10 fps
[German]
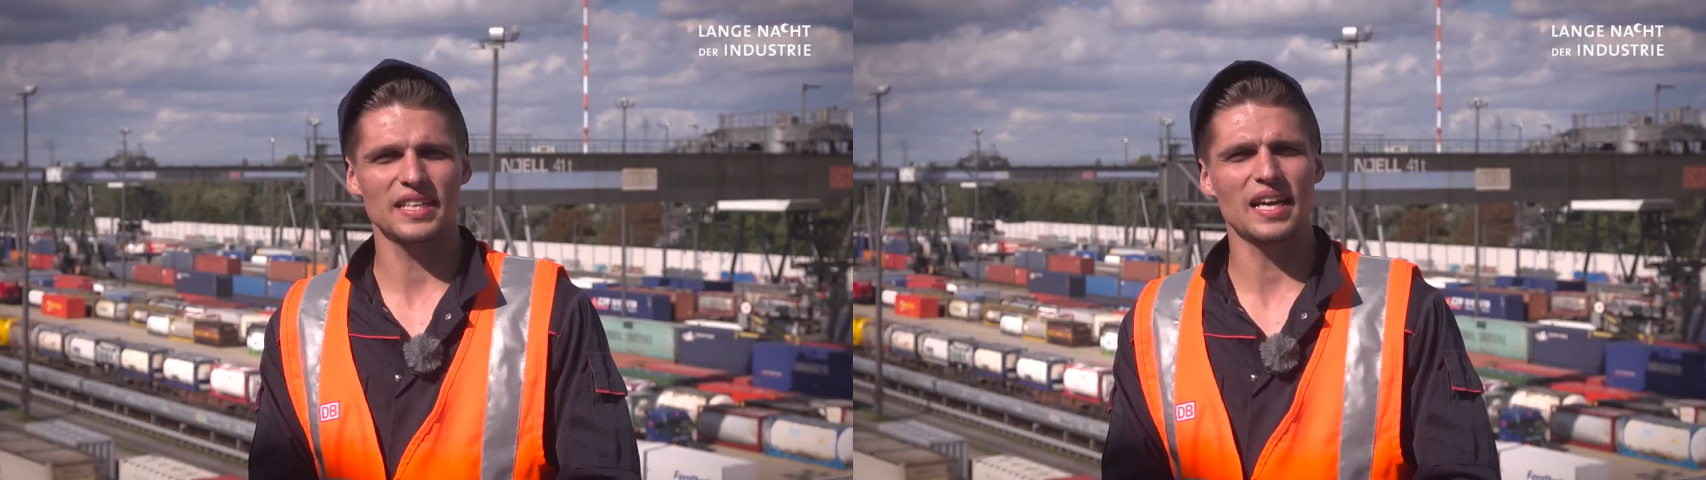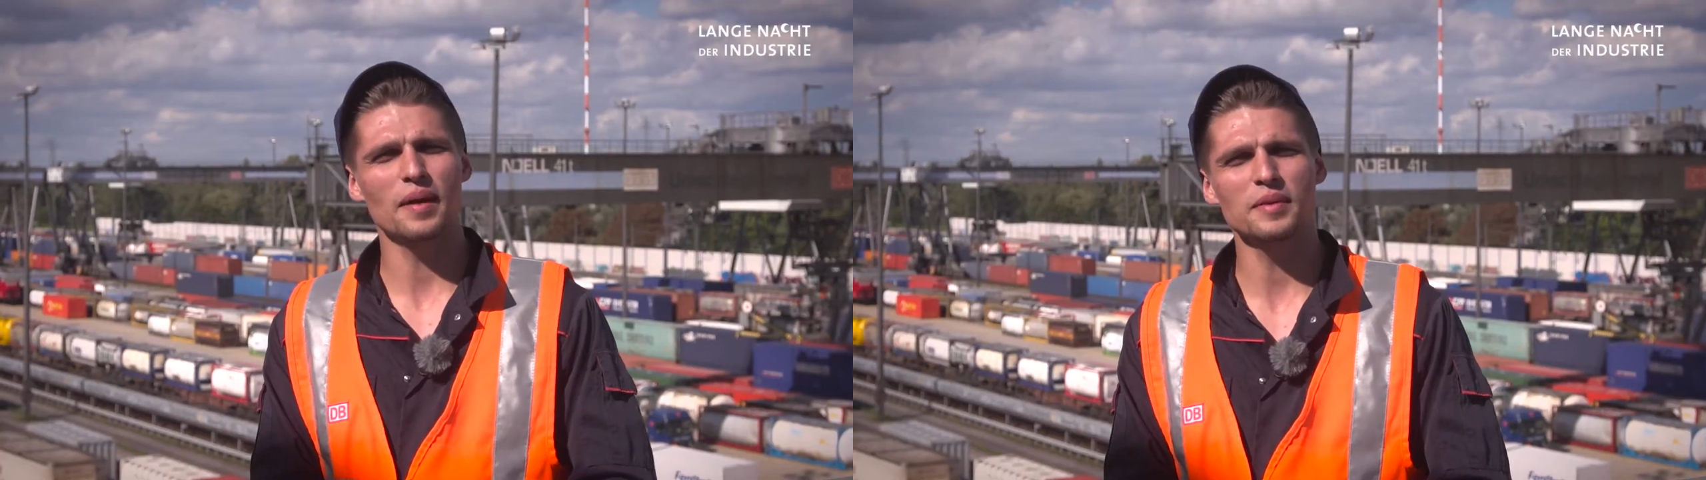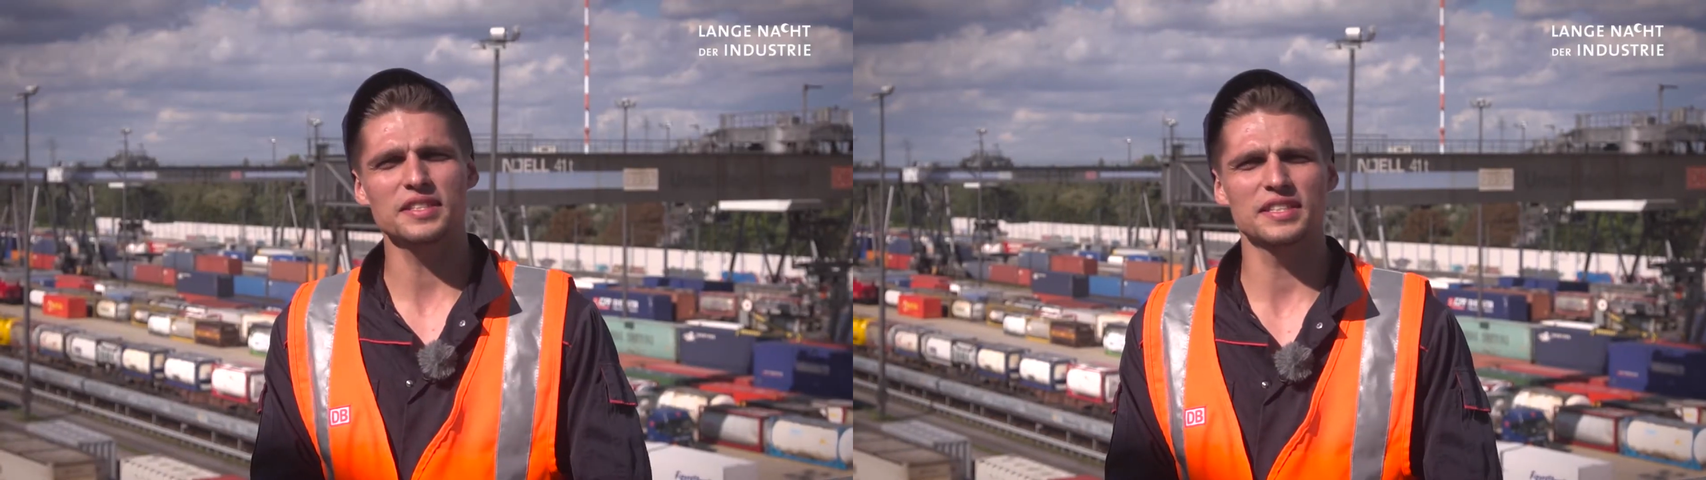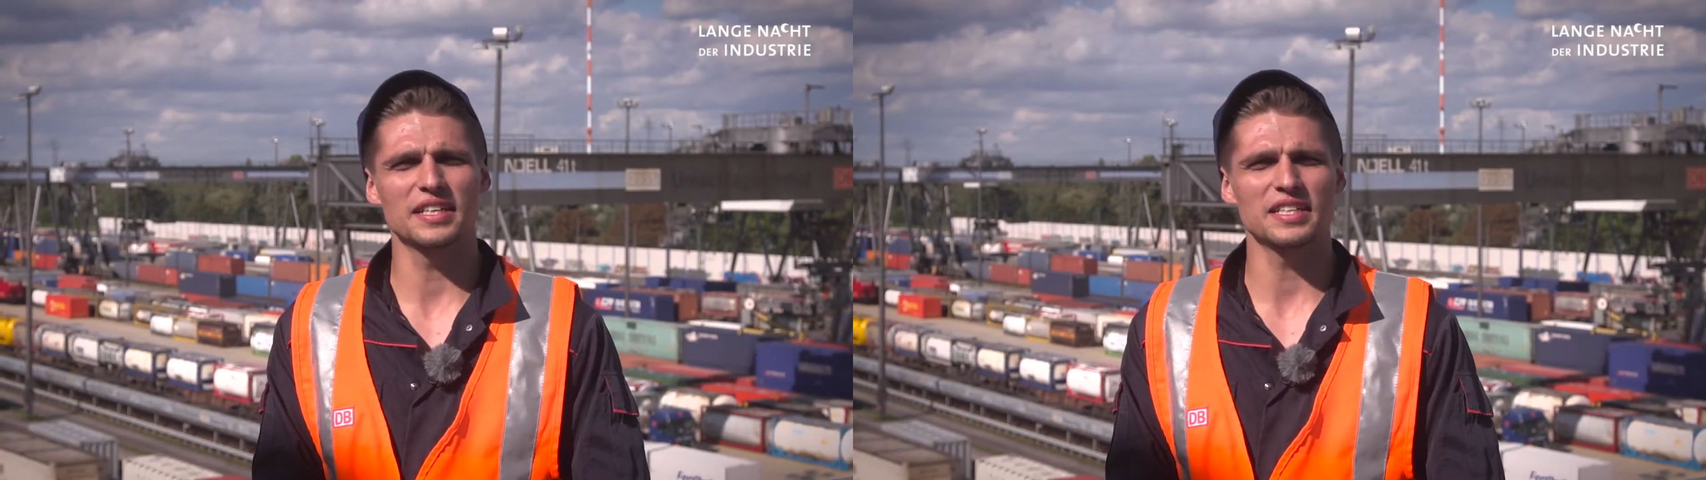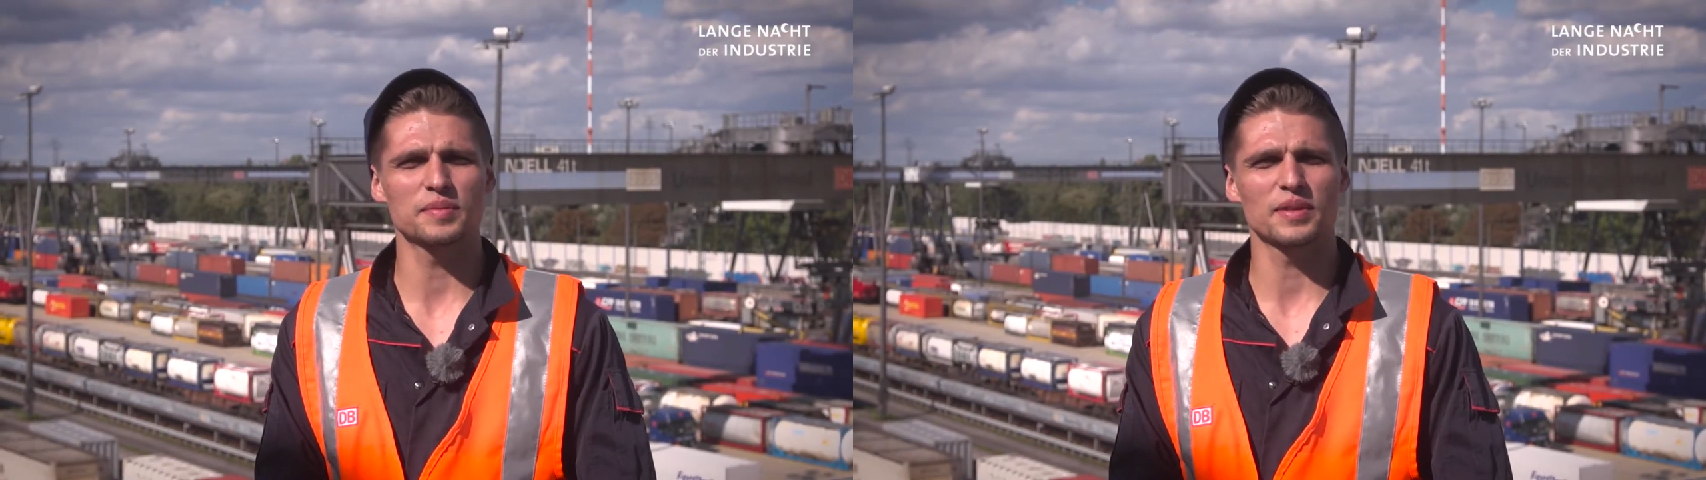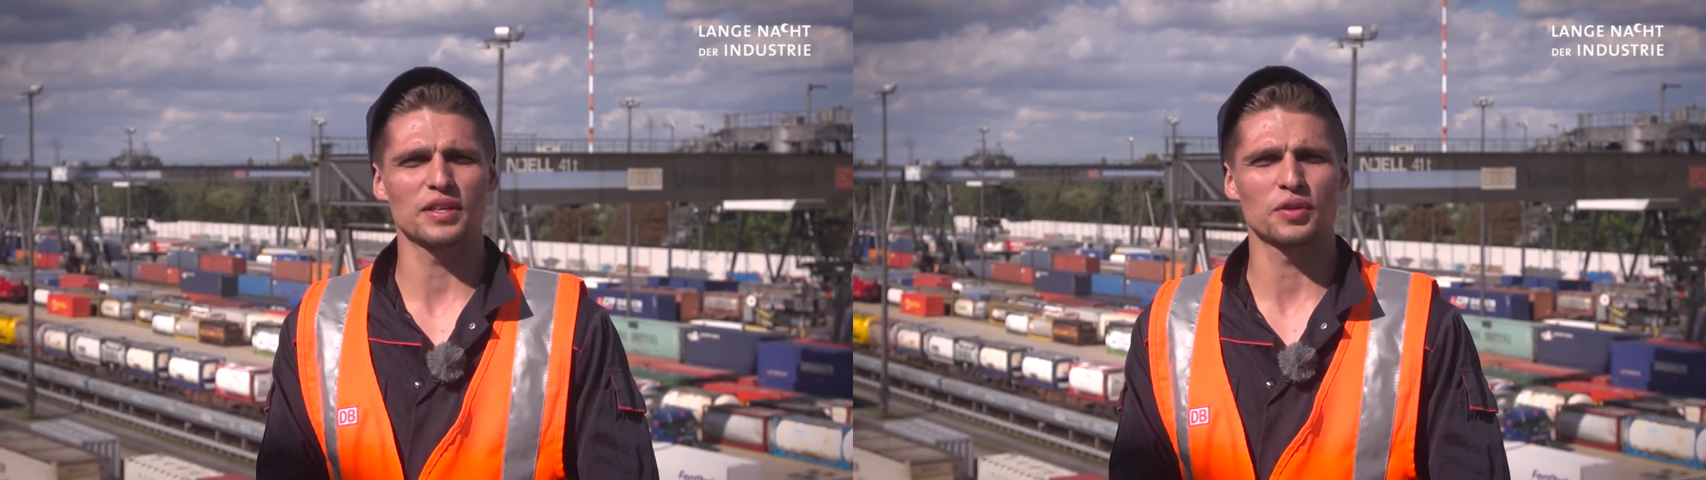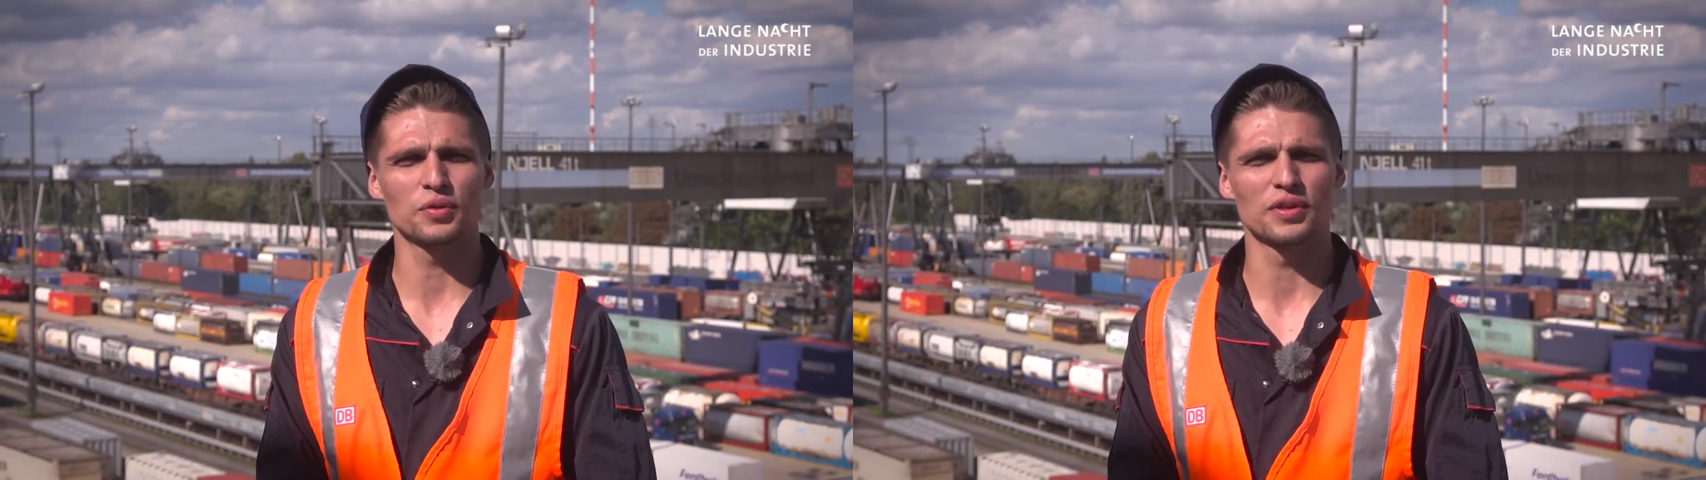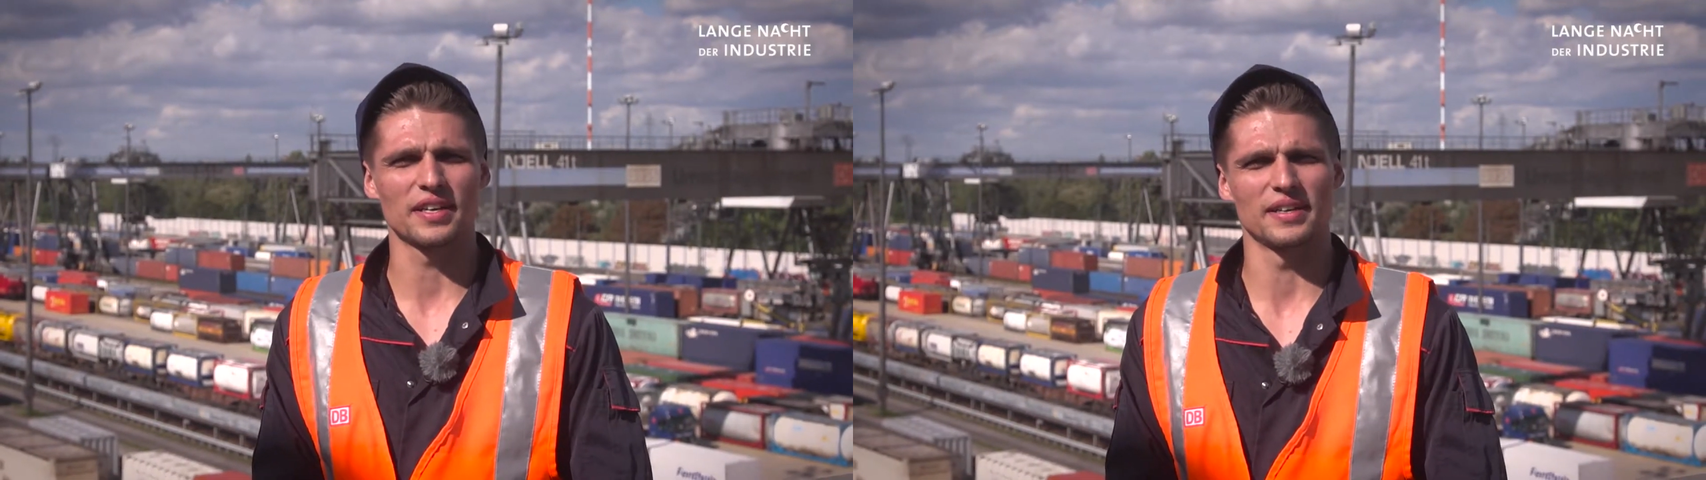Ich arbeite hier als
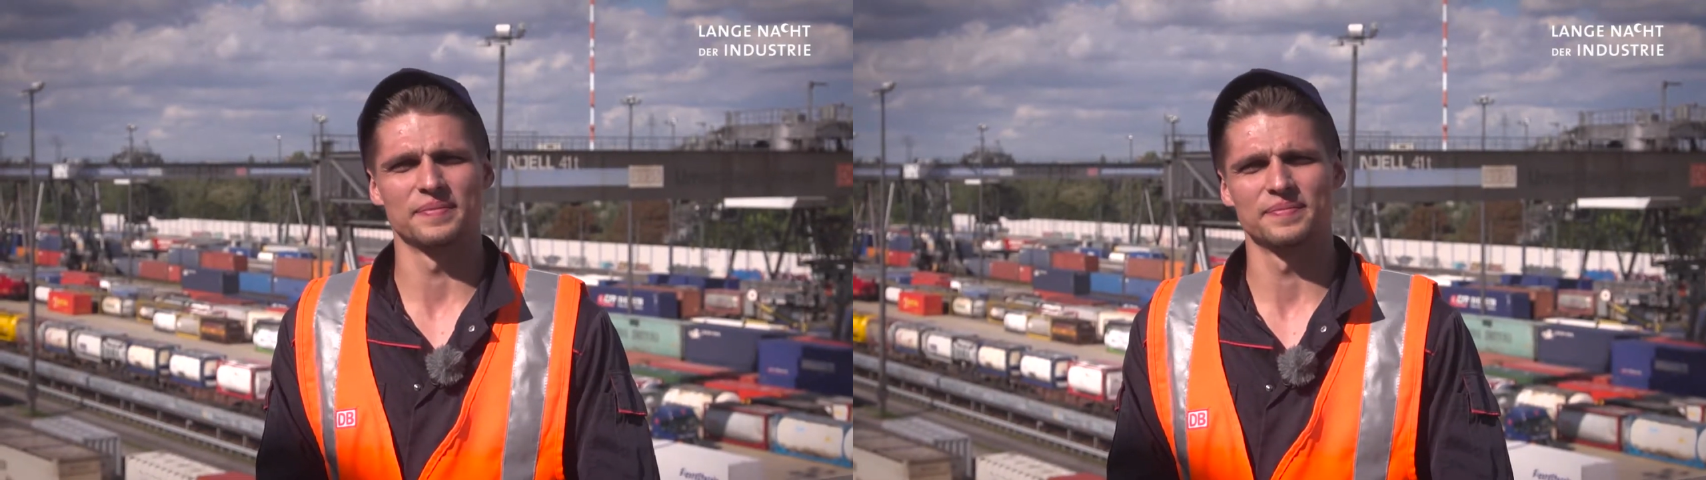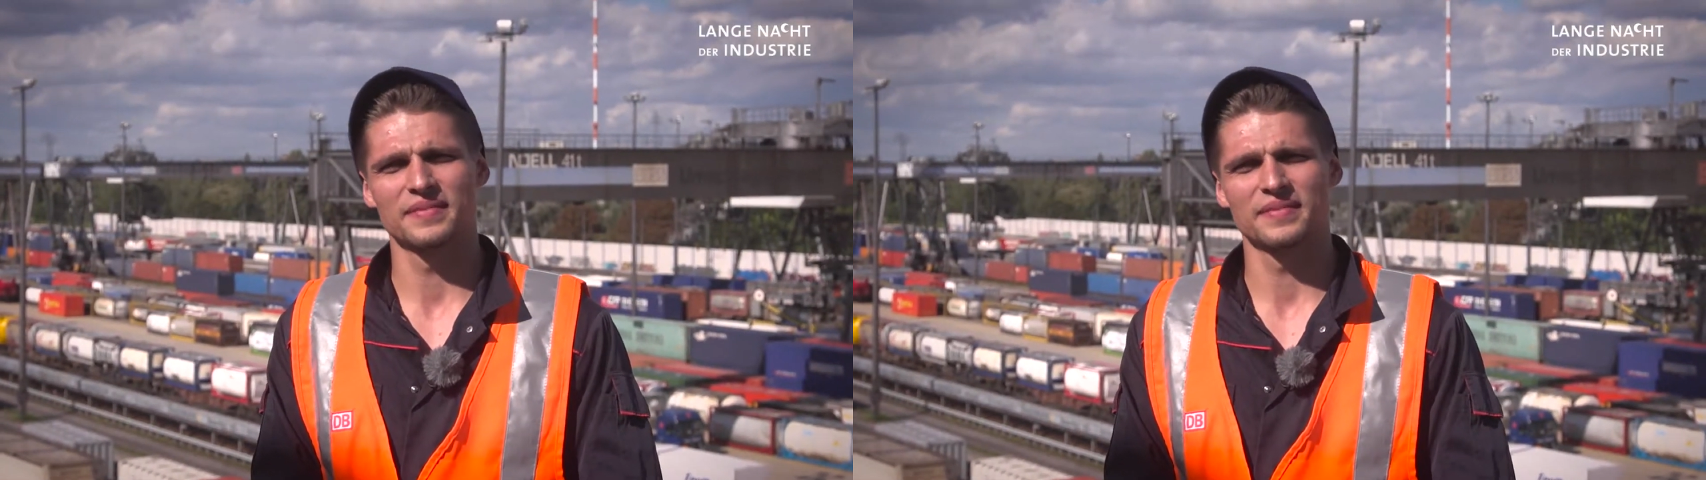Mechatroniker.